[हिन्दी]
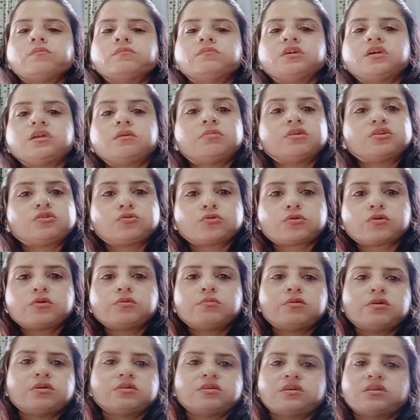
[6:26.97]
मेरे बच्चों को भी
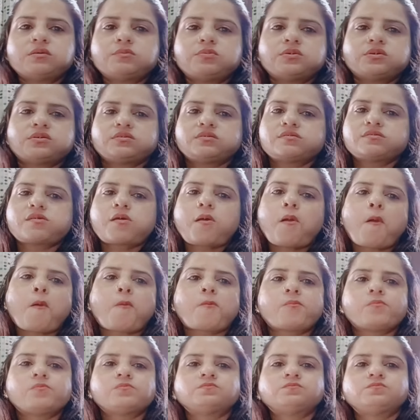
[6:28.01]
बहुत ज़्यादा पसंद है
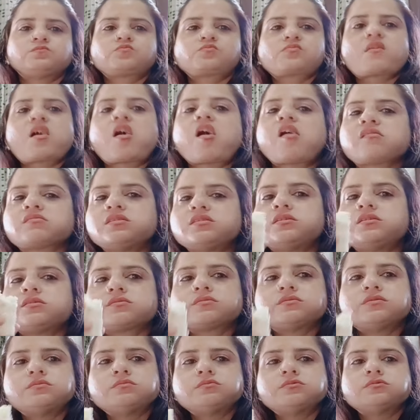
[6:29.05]
अच्छे
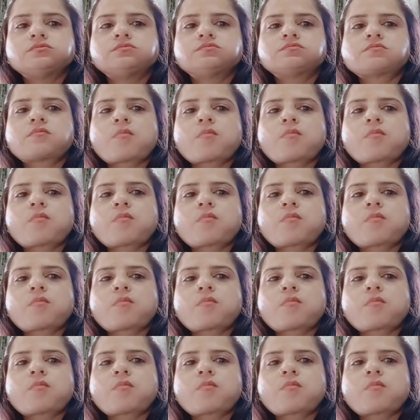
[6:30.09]
लगते अमरूद